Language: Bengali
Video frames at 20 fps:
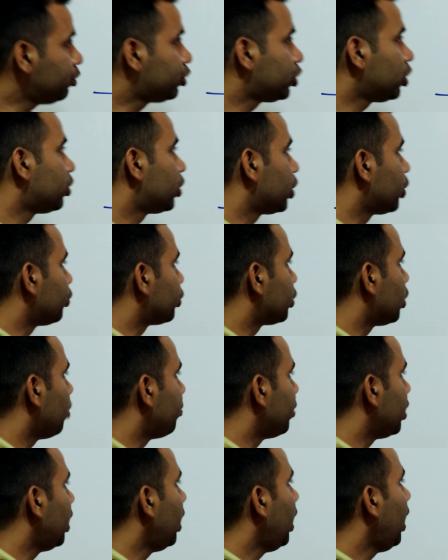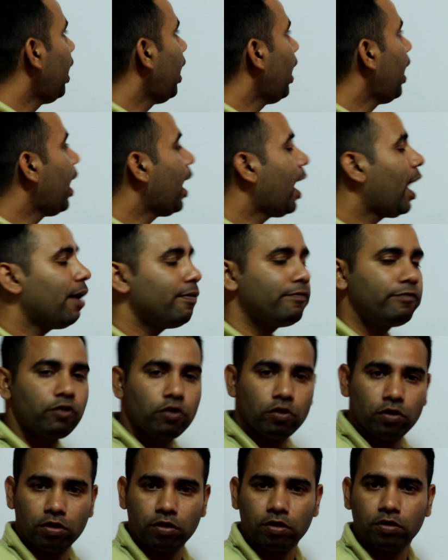এভাবে উচ্চারণটা করতে হবে
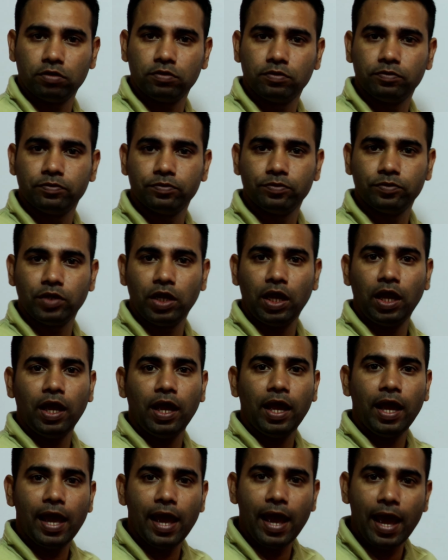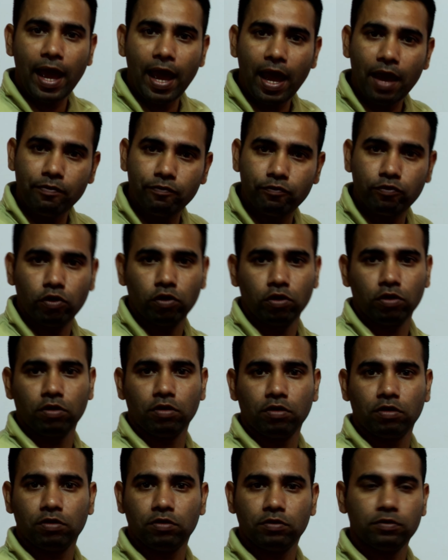অ্যাফল
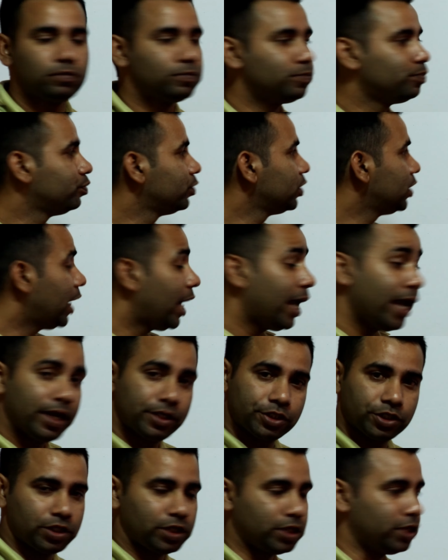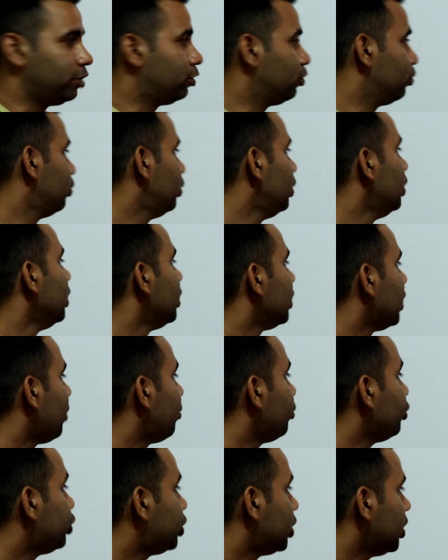অ্যাফল এ আসছে কিন্তু
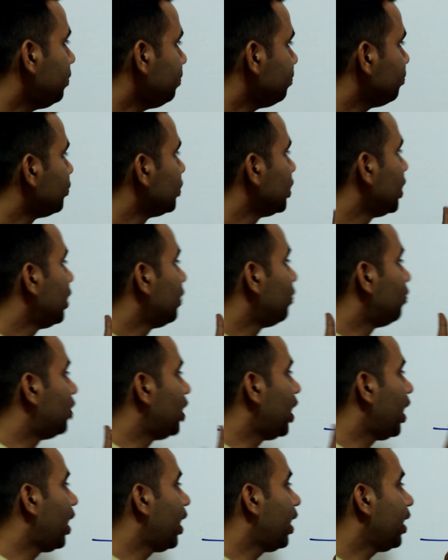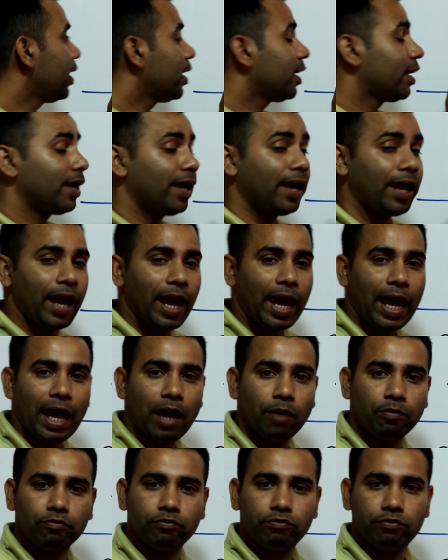তারপর হচ্ছে দ্য
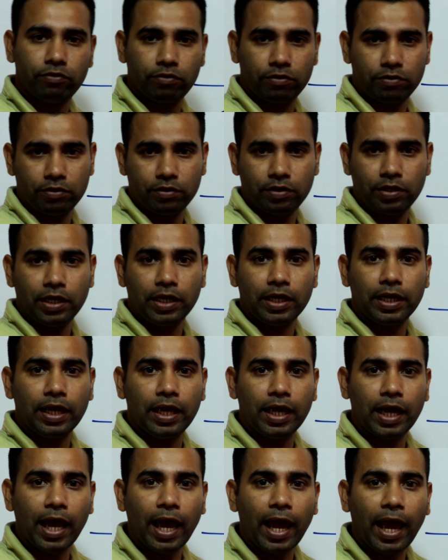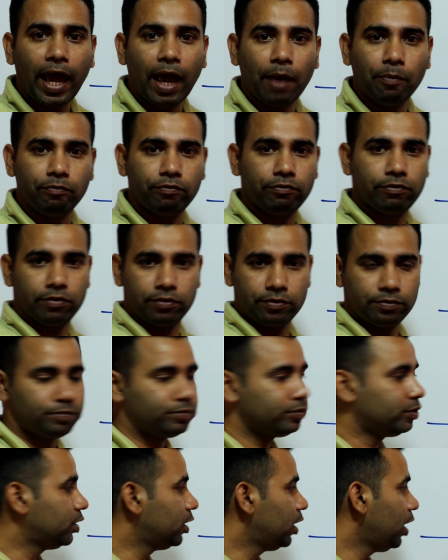গ্যাপ গ্যাপ
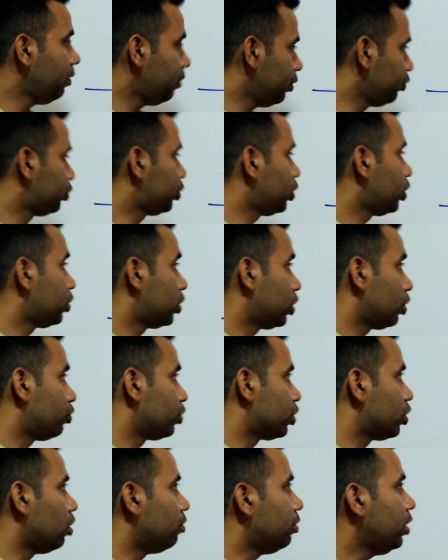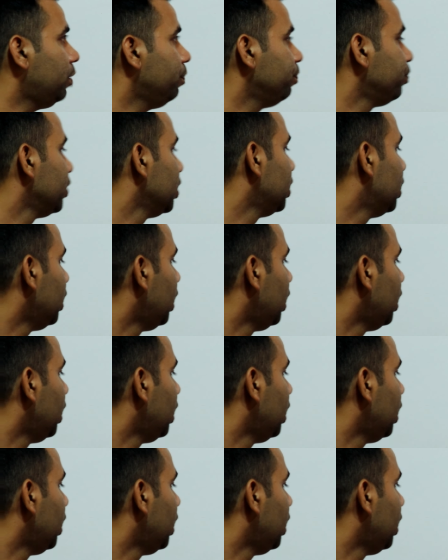এইভাবে উচ্চারণটা করতে হবে